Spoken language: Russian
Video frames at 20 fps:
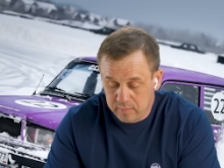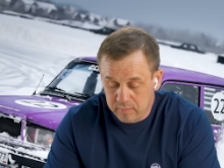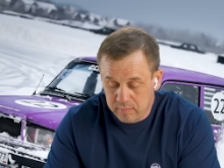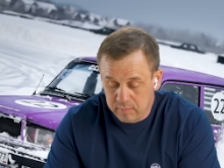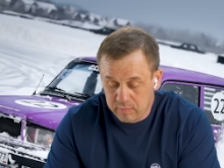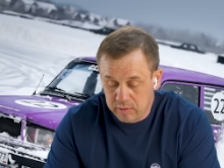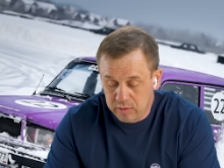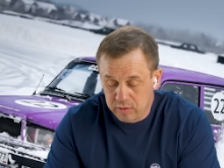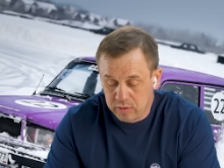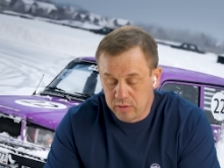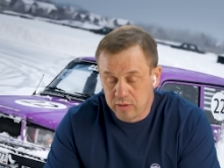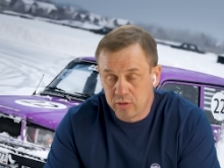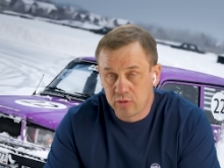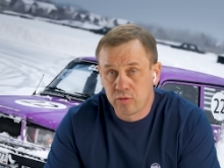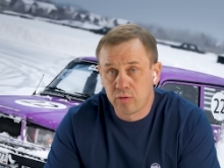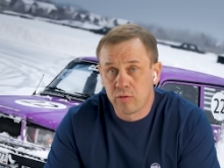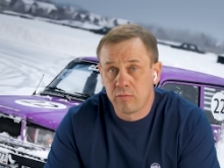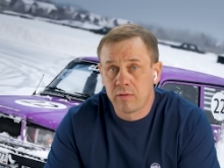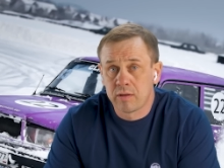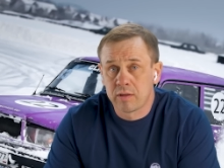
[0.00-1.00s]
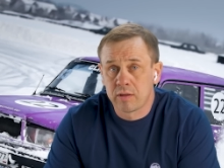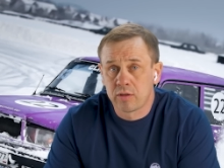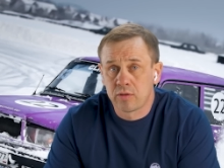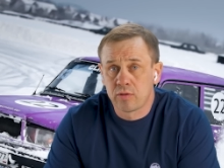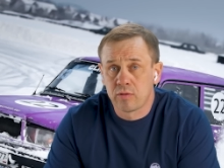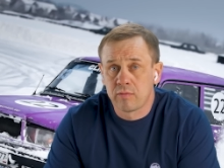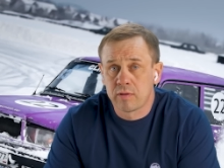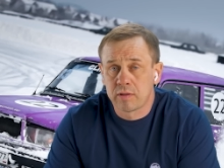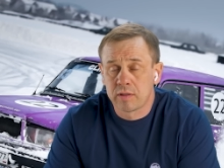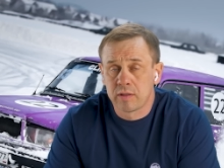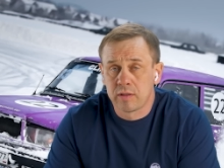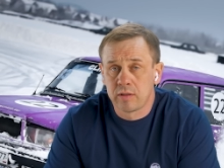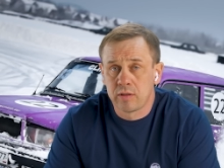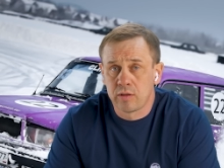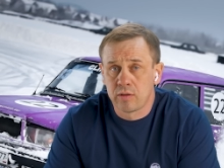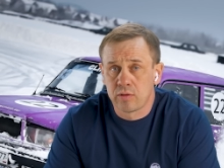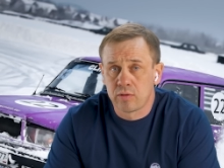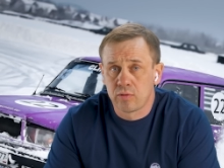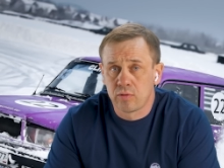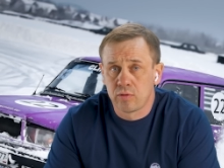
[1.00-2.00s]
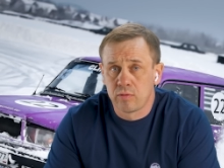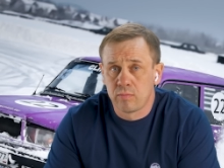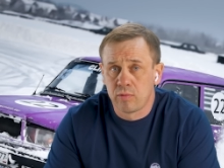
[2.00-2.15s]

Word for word: Подождите, что вас, что вас интересует